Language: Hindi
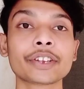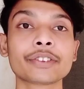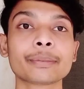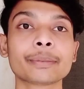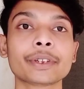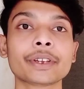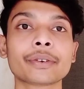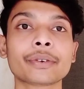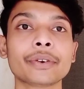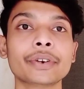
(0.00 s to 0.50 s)
गैस
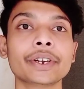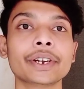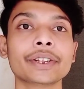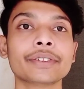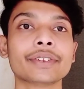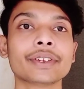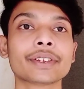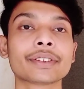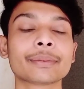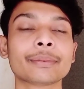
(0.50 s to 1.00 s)
मुझे कोइन
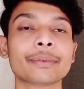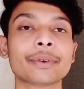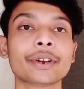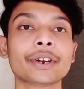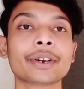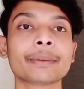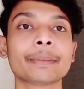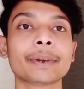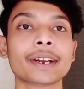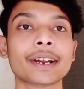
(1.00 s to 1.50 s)
डी
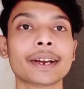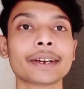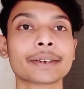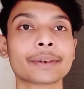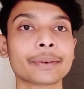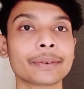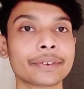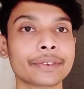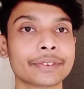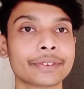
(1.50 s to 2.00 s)
वॉलेट पर लाइट
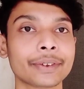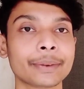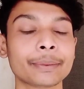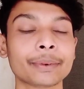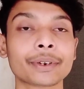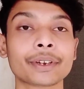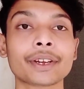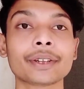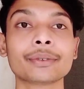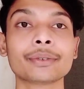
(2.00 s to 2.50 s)
कॉइन रिसीव
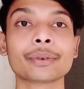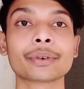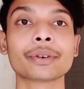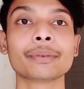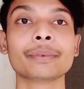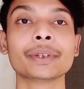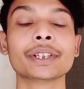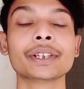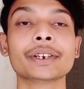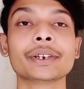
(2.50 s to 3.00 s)
हो गया जो कि
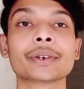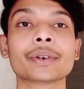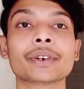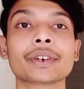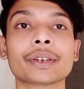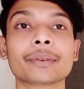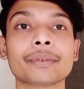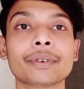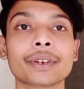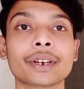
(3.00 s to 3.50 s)
विद इन
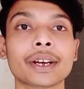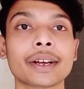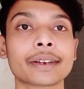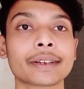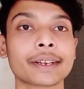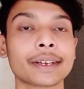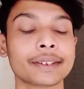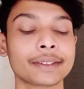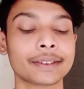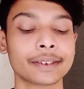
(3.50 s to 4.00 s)
ट्वेंटी आवर
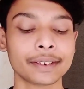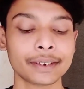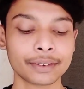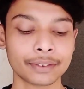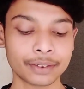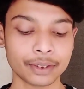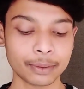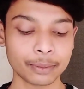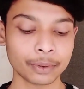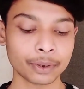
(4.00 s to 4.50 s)
के अंदर ही
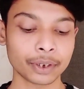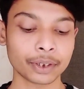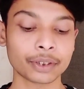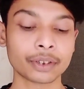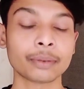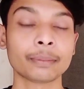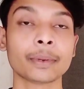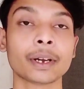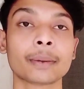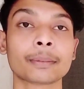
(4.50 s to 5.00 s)
रिसीव हो गए
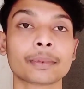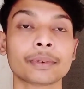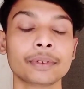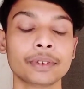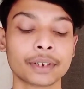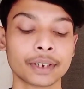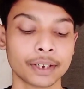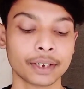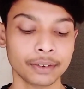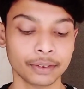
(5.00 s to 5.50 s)
थे मैं आपको
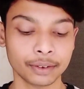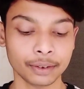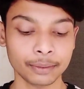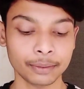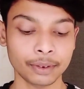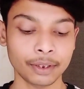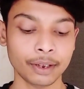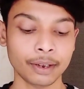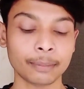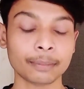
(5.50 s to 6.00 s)
दिखा देता
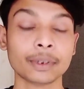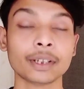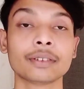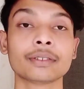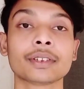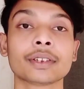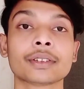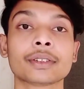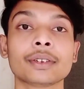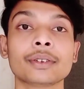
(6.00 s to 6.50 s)
हूँ ये आप देख
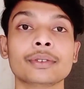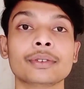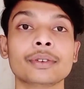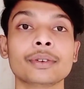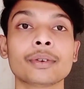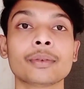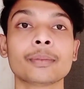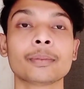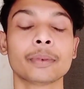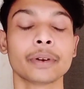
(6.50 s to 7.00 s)
सकते हो
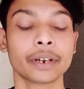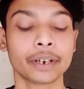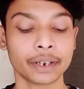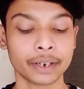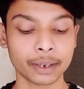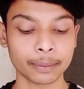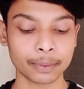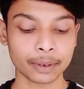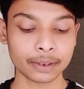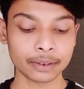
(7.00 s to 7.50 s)
जीरो पॉइंट
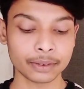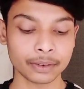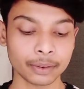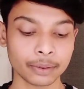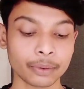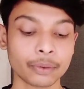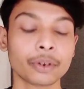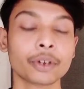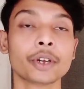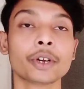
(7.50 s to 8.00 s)
डबल
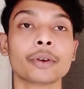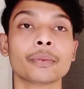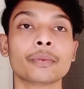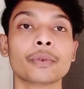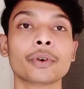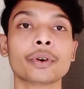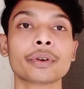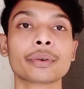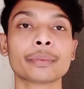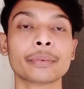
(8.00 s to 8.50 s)
जीरो
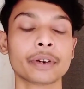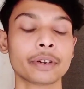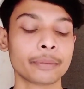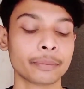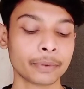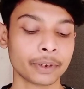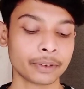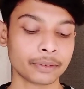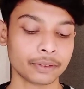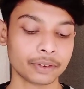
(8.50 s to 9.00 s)
फोर वन
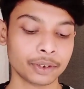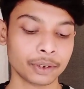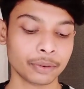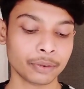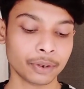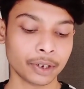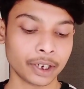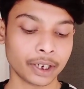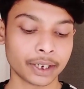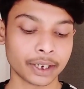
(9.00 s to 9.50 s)
वन
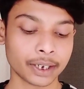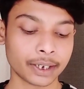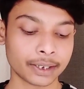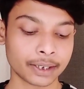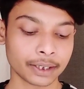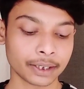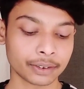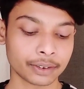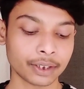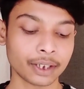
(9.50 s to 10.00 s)
जीरो एट एल
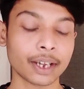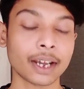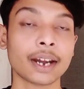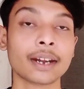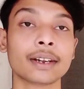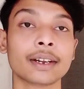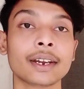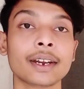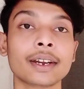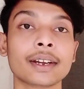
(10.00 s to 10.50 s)
टी सी
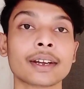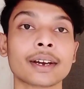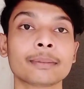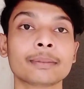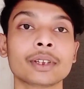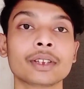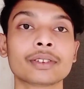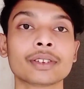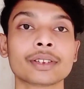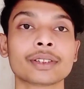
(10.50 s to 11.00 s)
एंड डेट आप
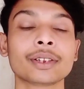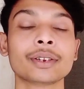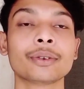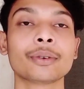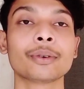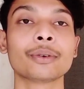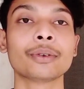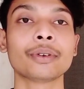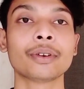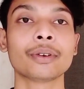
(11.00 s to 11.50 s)
दे सकते हैं
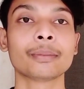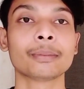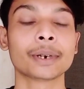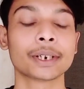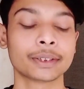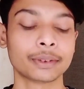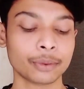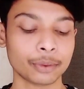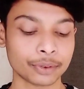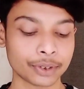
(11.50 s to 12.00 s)
नौ
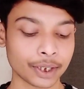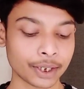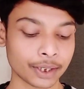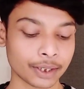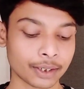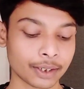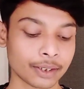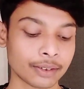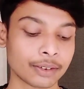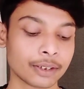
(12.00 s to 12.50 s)
नवंबर
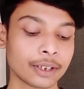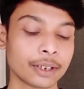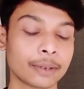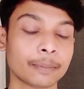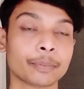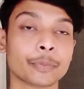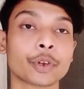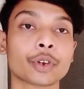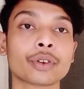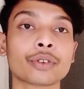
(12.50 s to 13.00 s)
2021
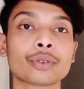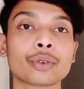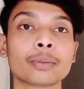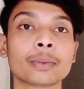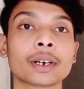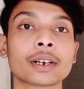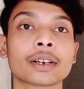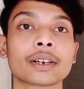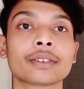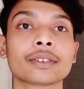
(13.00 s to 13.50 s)
जो कि
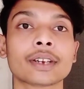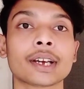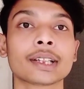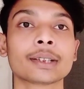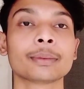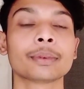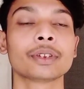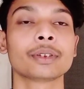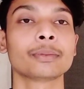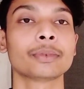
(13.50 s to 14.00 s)
सुबह के
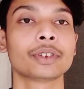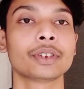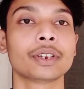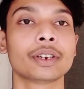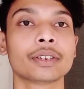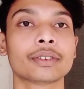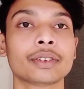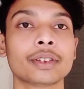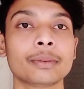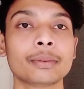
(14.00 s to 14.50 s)
सात बजे मुझे
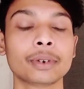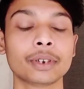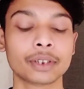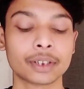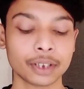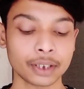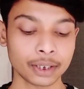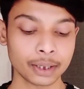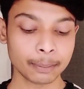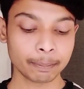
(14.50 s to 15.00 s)
रिसीव हुए
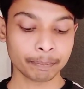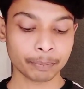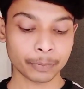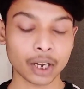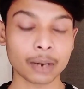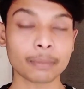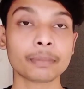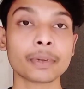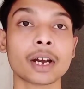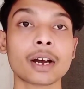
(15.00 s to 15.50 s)
थे
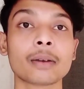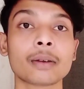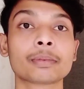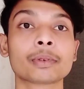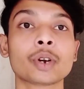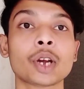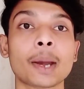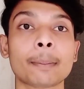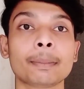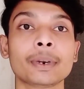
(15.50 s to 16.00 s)
अब मैं
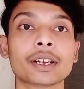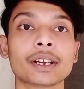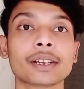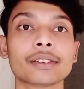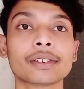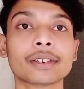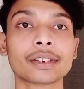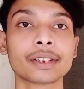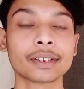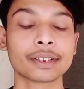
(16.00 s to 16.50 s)
आपको
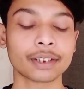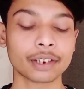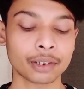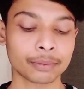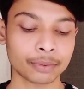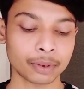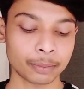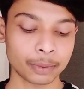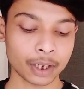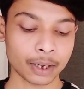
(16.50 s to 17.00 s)
एप्लीकेशन की
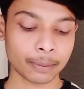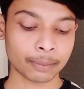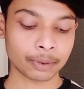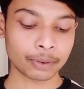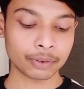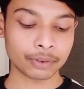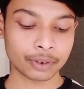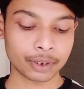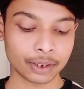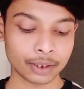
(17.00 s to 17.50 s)
तरफ से भी आपको
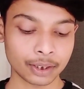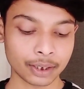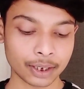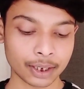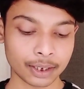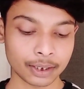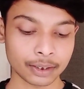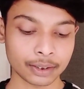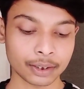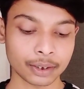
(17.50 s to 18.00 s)
हिस्ट्री
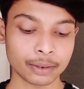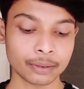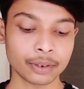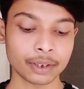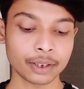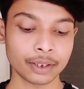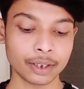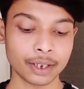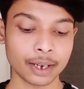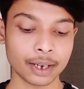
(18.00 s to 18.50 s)
दिखा देता हूँ
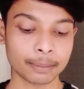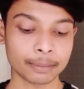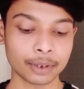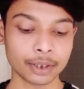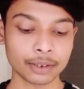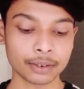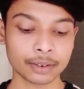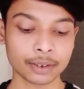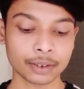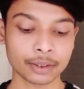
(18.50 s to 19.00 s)
ये आप देख